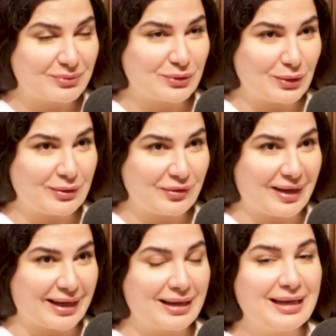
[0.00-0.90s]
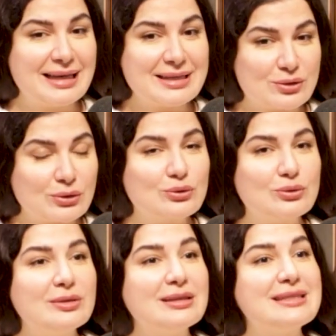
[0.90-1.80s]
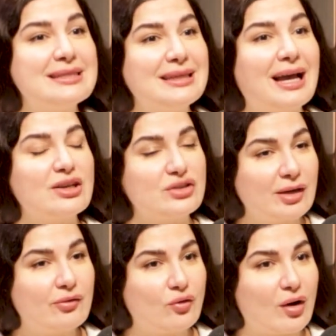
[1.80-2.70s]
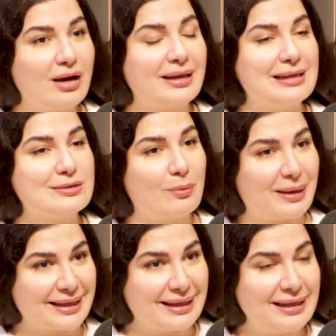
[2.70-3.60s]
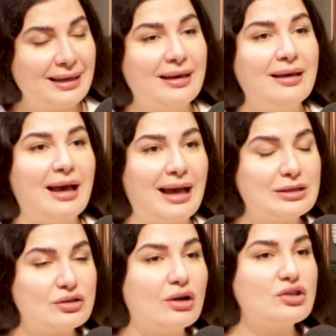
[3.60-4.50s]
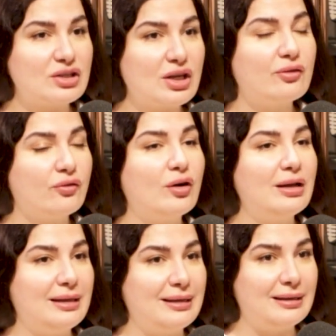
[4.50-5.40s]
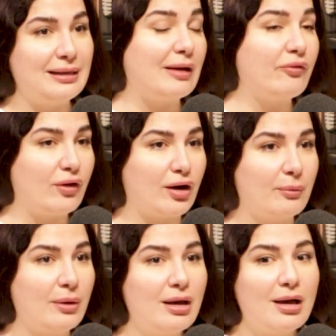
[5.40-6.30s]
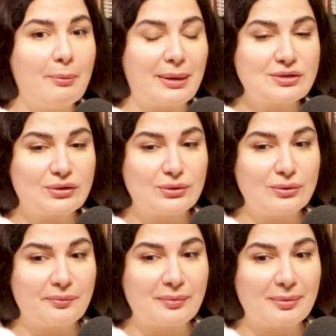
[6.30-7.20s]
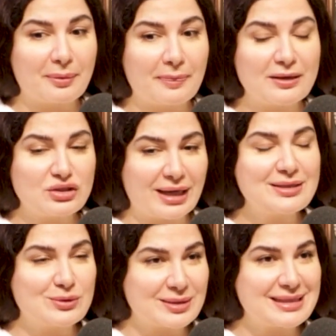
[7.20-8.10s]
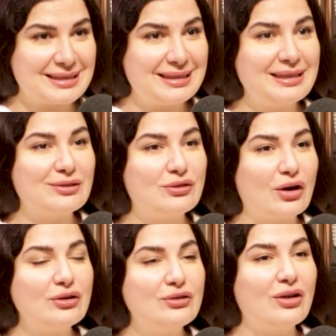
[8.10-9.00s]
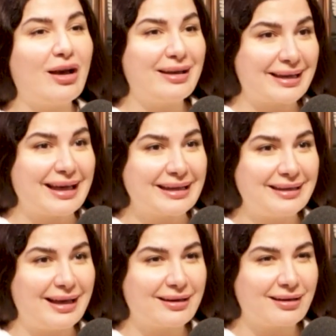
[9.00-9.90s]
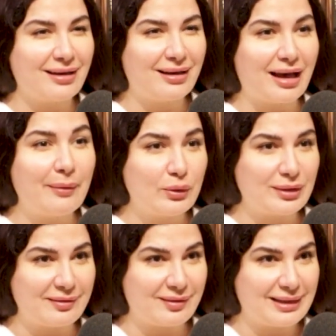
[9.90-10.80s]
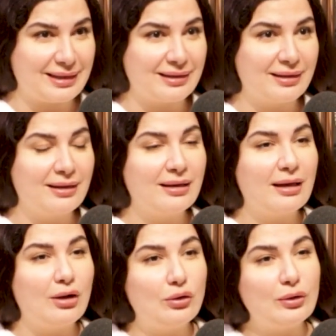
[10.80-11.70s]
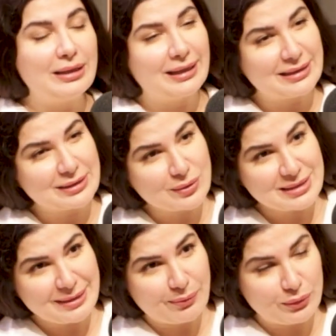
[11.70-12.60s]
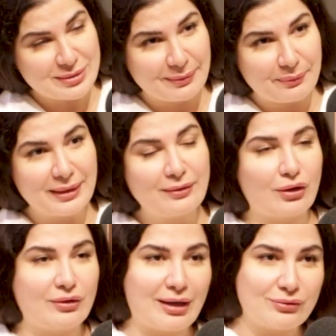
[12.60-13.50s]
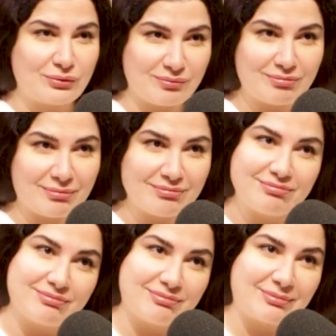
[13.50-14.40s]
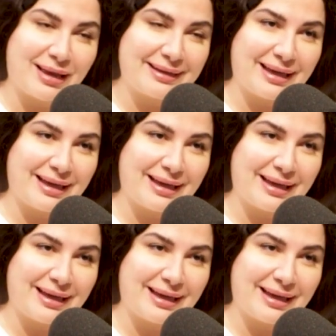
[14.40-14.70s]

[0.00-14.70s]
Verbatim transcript: de le faire. Surtout si à chaque fois qu'elle se maquille, elle change à chaque fois les, la forme. Parce que chaque sourcil donne un caractère euh, un peu défini. les sourcils plus épais donnent un, un